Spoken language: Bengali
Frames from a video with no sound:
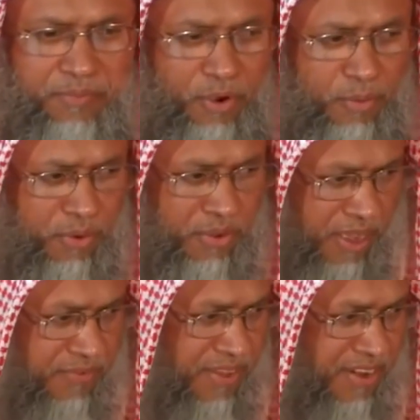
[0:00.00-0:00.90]
বড় বড়
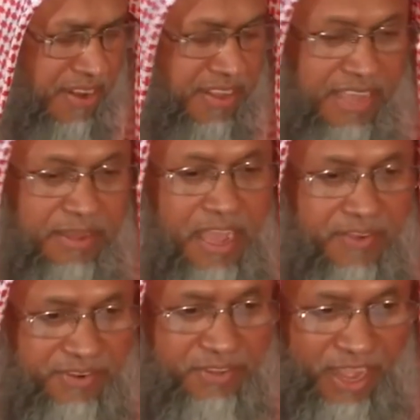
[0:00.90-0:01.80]
কাফের
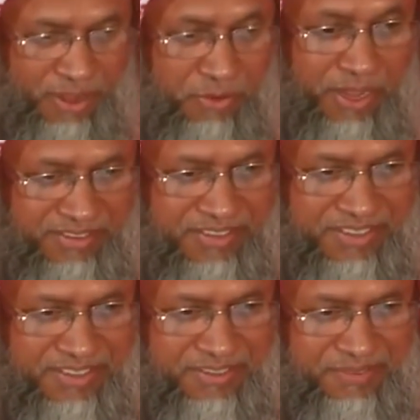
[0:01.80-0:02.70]
কাফের তো আরও আছে
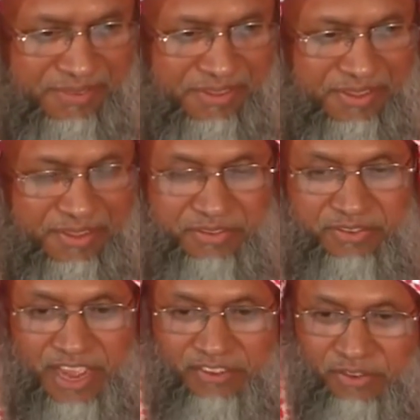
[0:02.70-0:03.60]

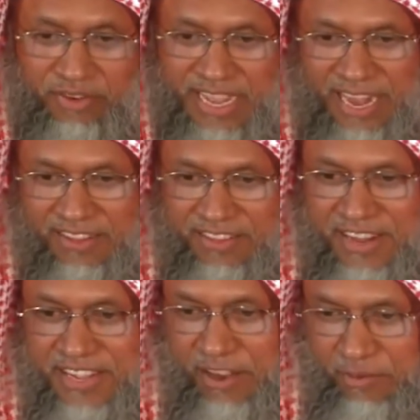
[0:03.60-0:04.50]
চারজনকে আল্লাহ
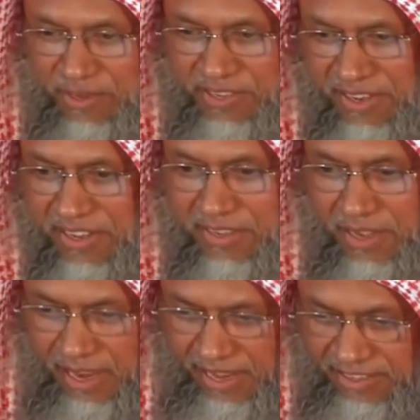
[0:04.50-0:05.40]
তালা কেন বেছে নিয়ে
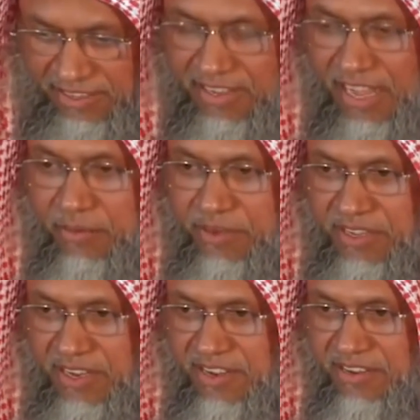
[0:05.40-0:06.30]
হাদিসে কেন
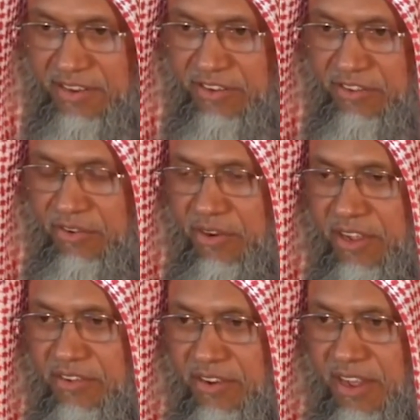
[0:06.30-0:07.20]
বেছে নিয়েছেন
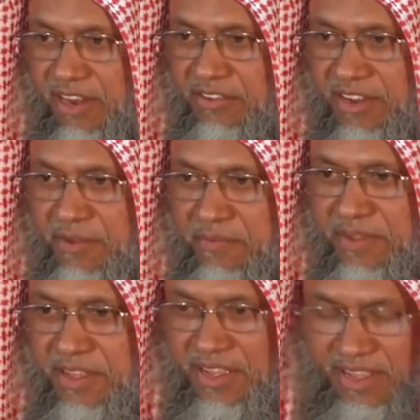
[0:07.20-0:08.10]
রাসুল্লাহ সাল্লাহ আলি সাল্লাম
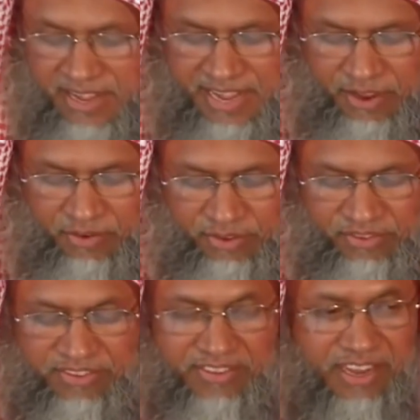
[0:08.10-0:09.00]
কারণ
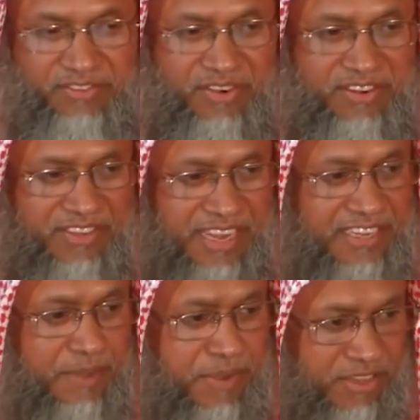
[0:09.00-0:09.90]
হচ্ছে চারজনের
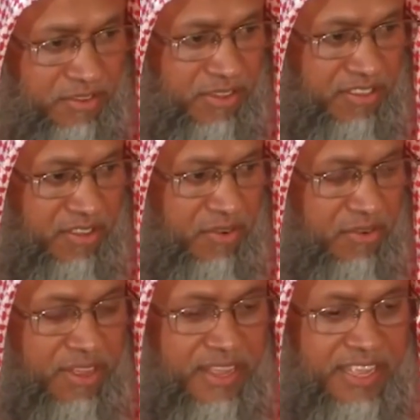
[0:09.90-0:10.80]
চারটা ব্যস্ততা ছিল
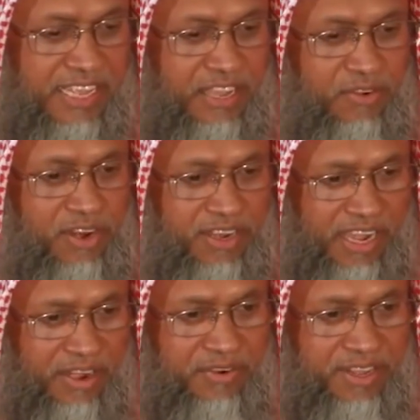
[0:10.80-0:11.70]
এগুলোর
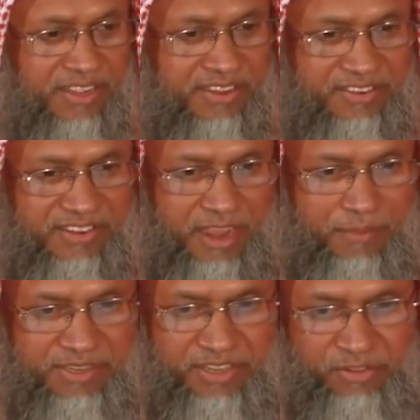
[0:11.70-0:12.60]
কারণে সে
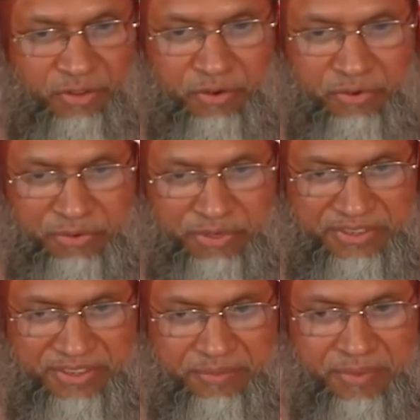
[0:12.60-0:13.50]
নামাজকে তরক
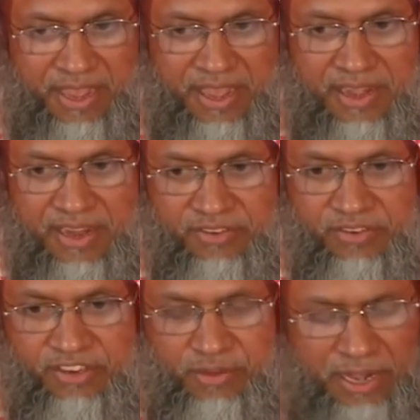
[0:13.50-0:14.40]
করেছে বা আল্লাহর
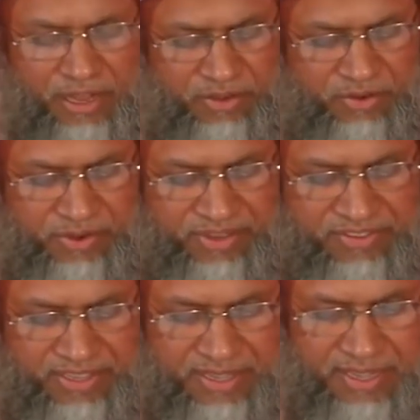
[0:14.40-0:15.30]
সঙ্গে সীমালঙ্ঘন করেছে